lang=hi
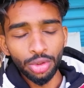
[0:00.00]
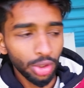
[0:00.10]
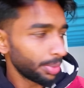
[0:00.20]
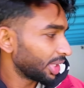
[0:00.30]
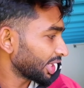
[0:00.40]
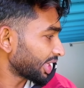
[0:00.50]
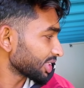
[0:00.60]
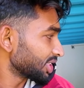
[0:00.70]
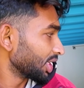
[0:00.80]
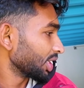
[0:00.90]
तो अभी का
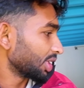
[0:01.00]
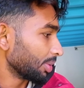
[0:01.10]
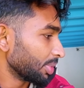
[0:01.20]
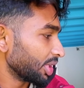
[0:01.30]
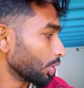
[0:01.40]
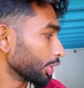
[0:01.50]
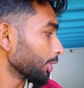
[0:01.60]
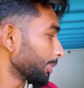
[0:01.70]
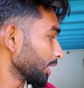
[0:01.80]
क्या सीन है कि हमने ये होटल